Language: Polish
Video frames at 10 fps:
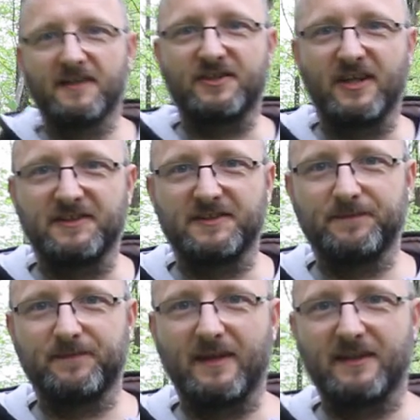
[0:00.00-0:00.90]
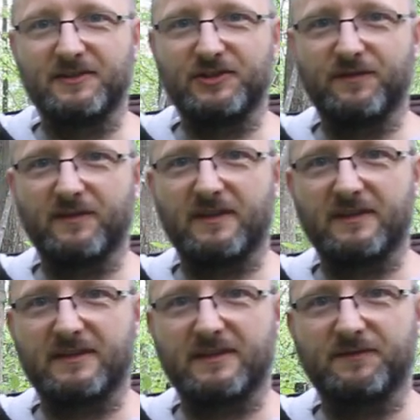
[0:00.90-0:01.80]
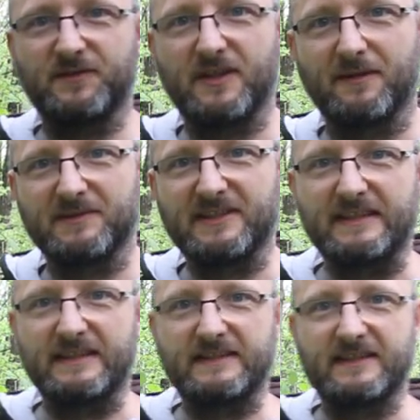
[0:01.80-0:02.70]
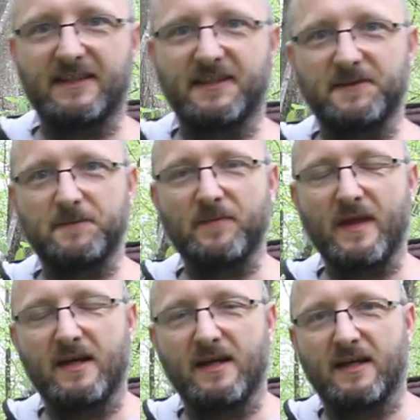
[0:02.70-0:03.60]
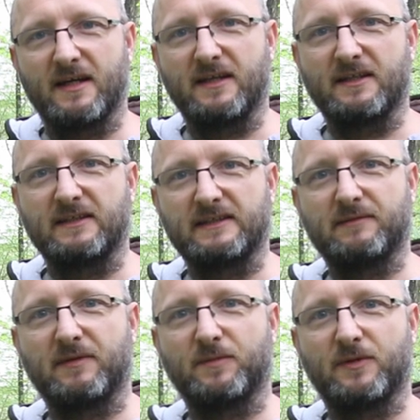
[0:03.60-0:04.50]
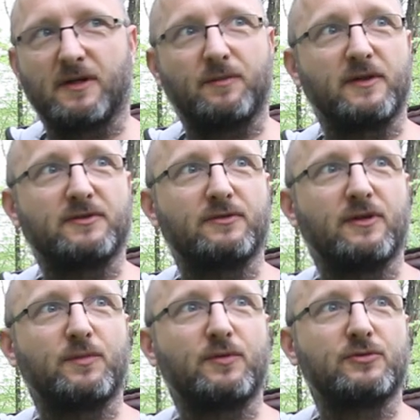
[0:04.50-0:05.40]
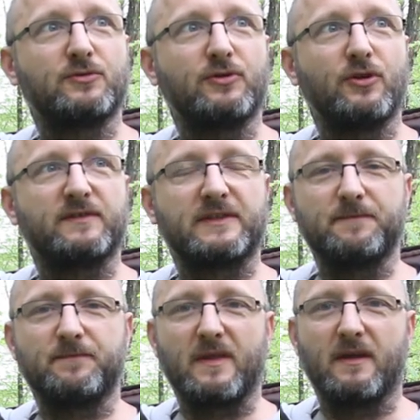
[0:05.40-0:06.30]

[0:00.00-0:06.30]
Cześć, dzisiaj Was witam z innej sceny. E, jestem na Podkarpaciu, na Pogórzu Dynowskim, e,